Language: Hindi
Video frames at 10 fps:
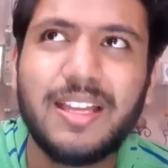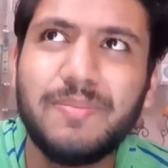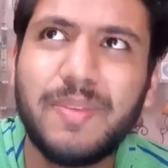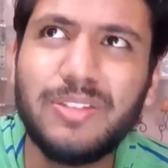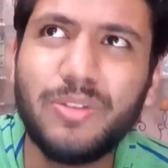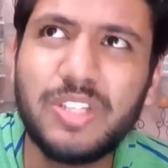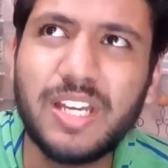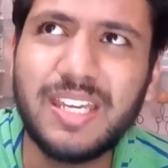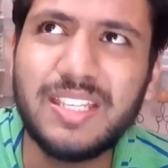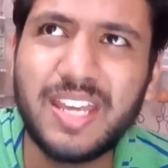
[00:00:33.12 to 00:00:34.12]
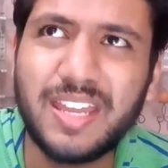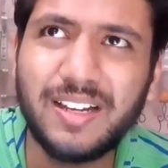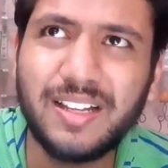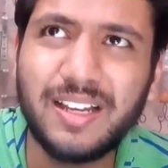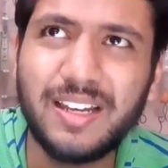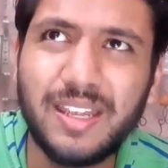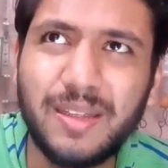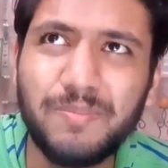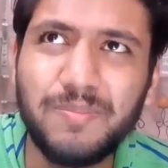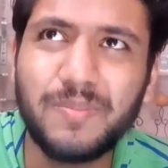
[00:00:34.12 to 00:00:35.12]
मैंने सोचा कि चैनल का
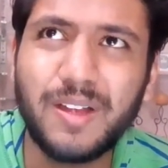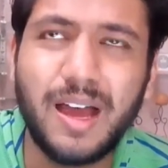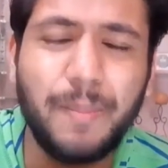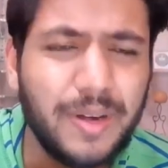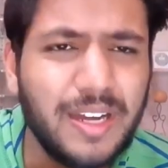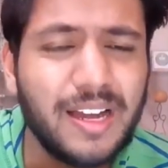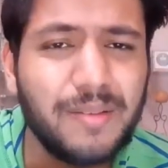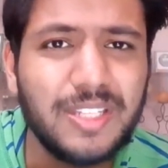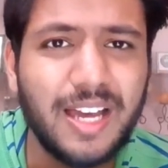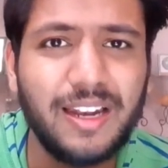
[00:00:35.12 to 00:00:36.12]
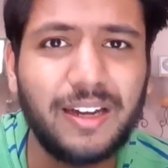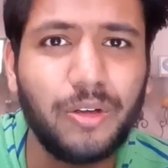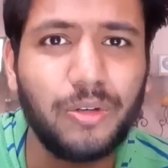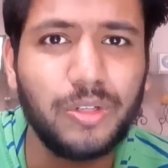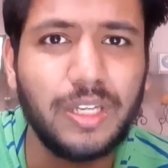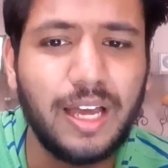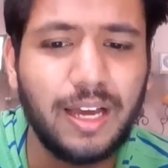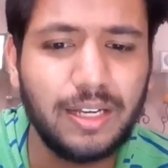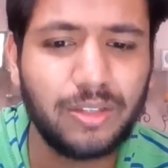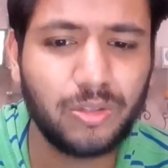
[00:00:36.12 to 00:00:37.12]
नेम अपने नाम से अलग रखो क्योंकि
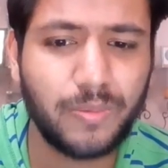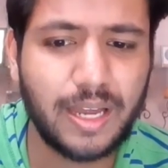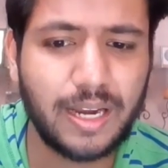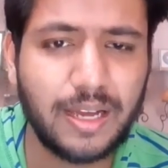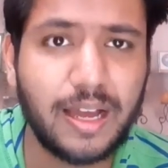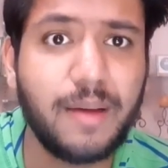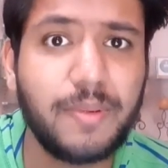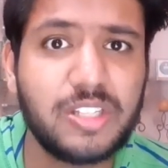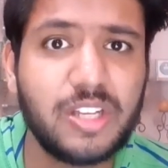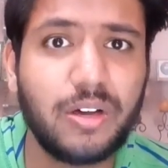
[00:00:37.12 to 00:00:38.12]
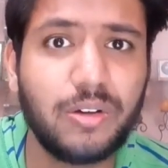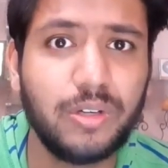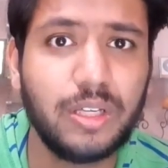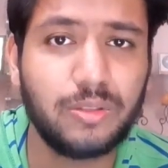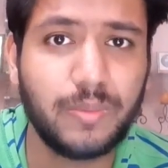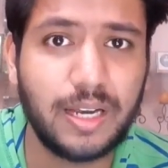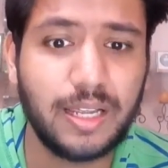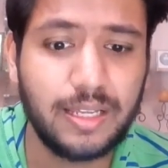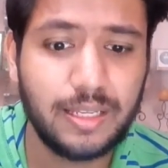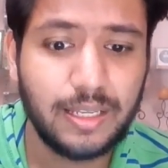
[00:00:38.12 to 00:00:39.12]
अगर तुम्हारा काम अच्छा हो या तुम्हारा
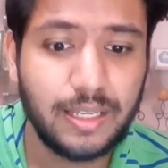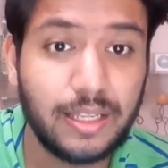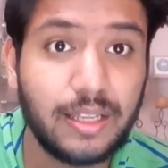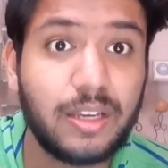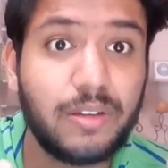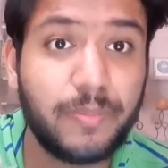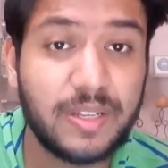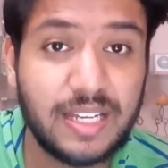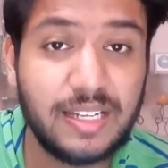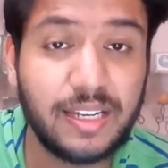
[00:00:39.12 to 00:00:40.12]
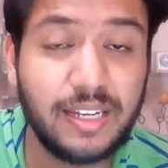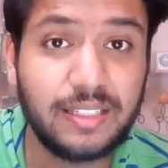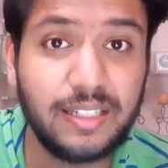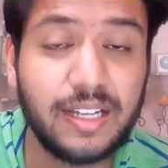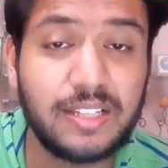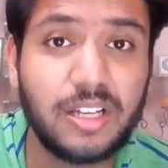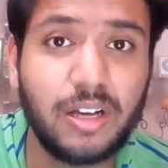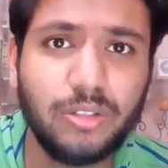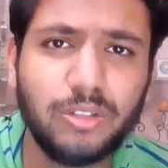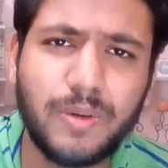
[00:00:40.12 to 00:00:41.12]
प्रेजेंट करने का तरीका अच्छा हो
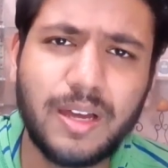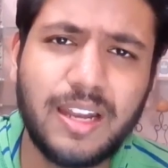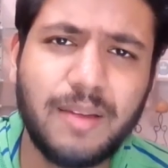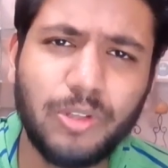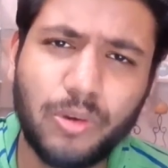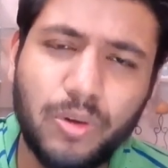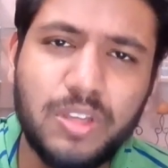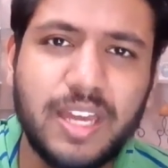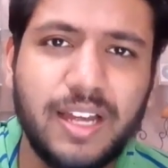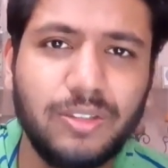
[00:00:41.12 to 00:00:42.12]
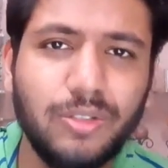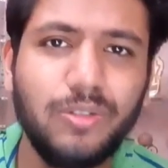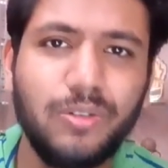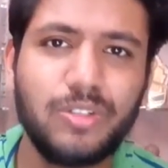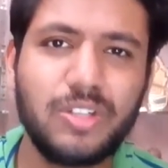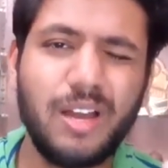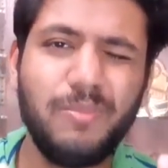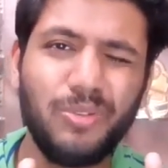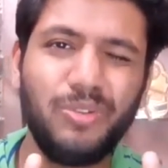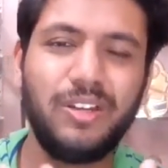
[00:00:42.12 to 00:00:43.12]
तो तुम्हारा नाम तो हो ही जाएगा तो कुछ नाम
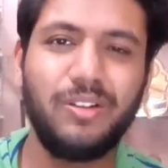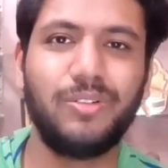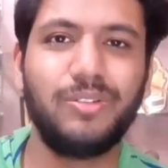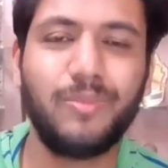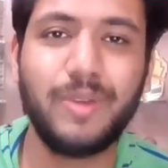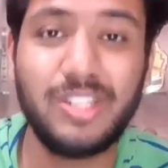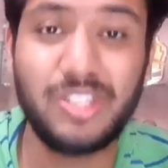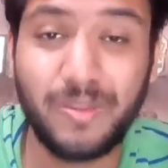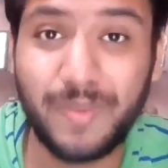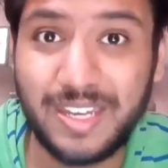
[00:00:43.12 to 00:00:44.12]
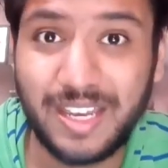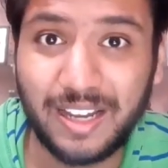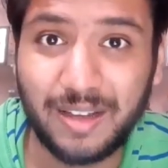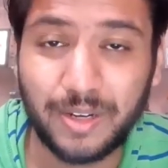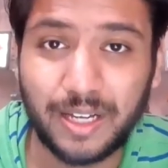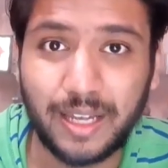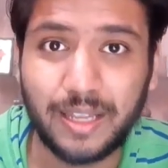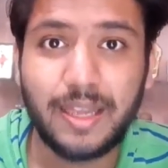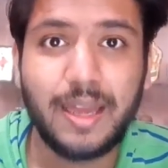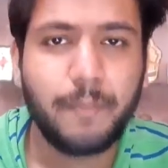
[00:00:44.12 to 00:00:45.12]
यूनिक रखो तो मैंने श्रेय मैनी एक नाम रखा
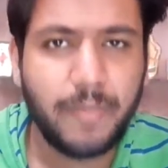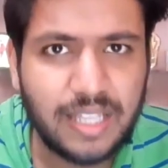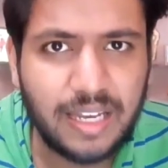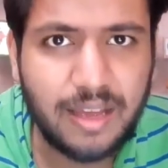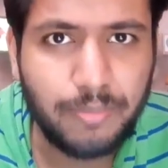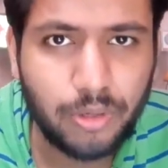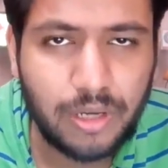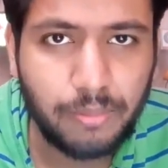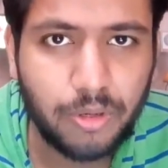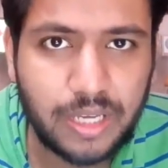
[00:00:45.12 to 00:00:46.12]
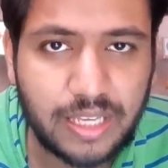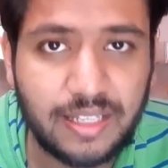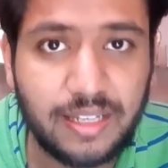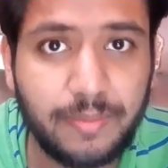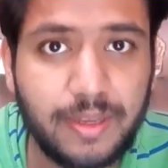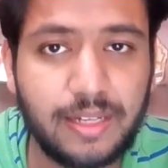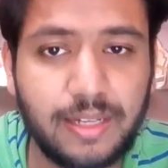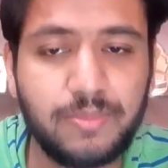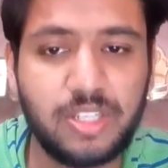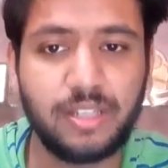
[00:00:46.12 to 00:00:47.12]
है बताना आप लोग आपको कैसा लगा मेरा
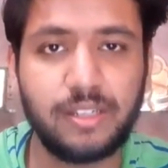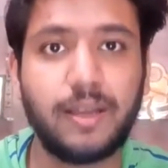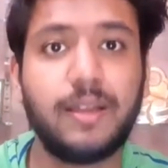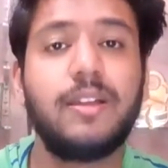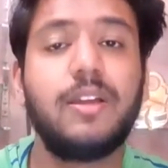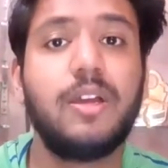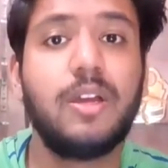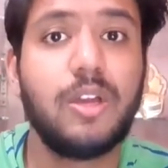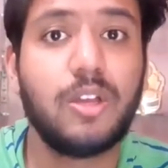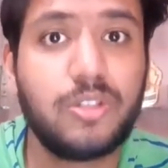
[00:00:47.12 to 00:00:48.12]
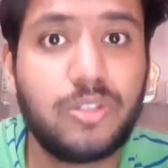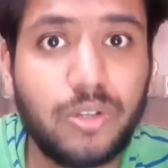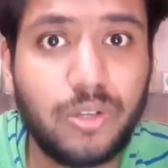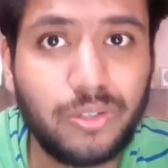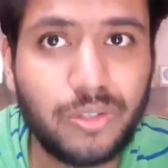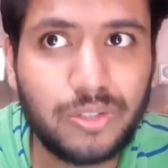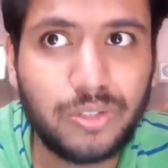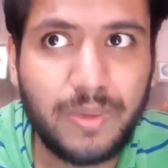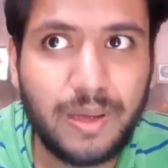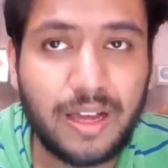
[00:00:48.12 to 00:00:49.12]
नाम चैनल का सो so, दोस्तों
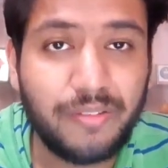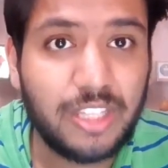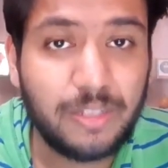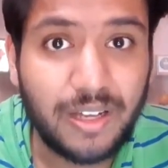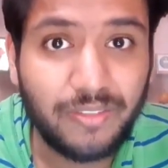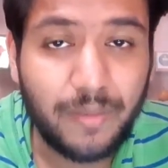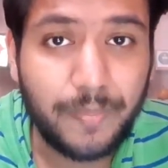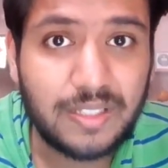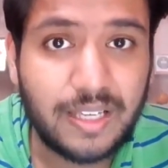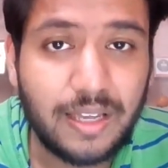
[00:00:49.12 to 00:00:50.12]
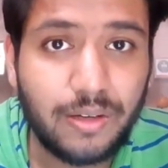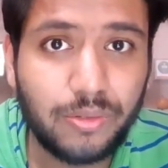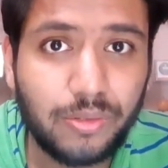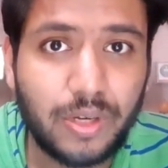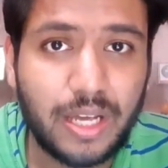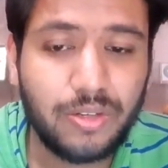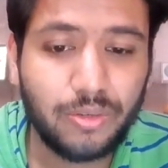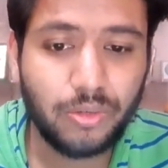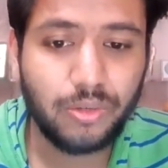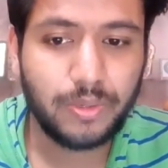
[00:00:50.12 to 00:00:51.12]
मैं काफ़ी दिन बाद वापस आया हूँ आई
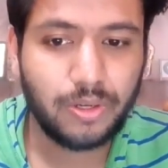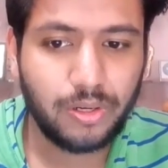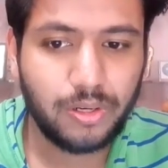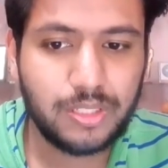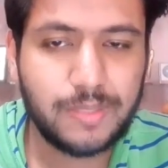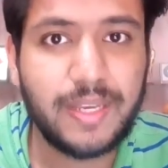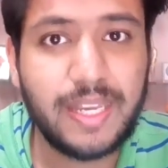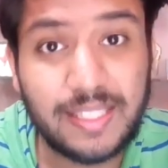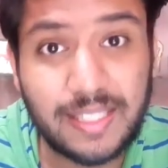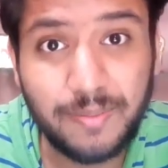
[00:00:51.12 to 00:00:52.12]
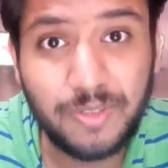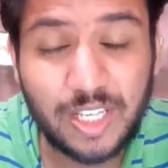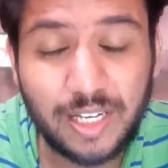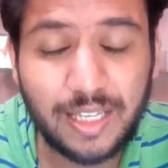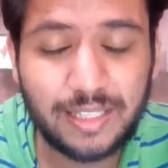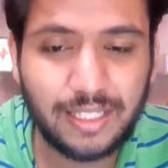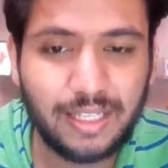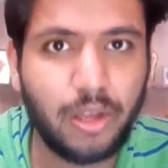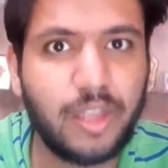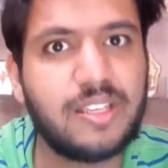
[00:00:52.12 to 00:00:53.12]
नो बिकॉज मेरे एग्ज़ाम्स चल रहे थे
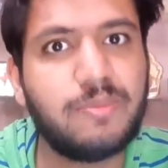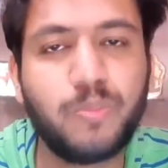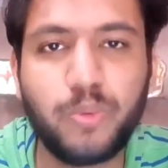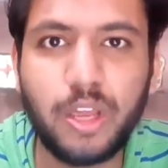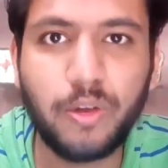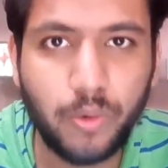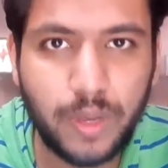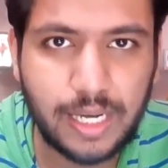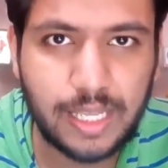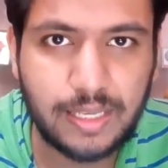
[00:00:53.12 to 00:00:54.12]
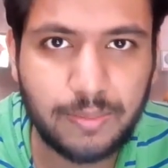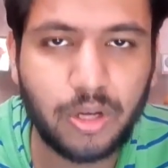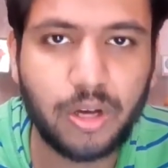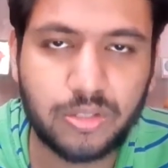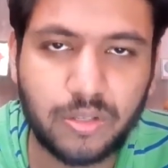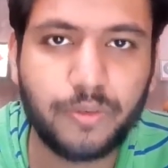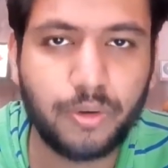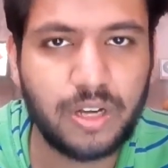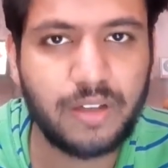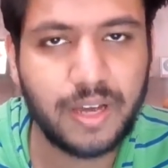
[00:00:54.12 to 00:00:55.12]
और एग्ज़ाम्स पूरे हुए नहीं बिकॉज ऑफ
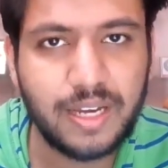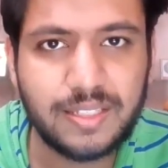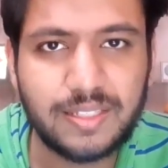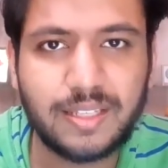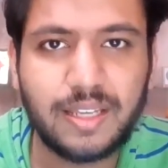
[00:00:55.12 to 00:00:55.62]
कोरोना वायरस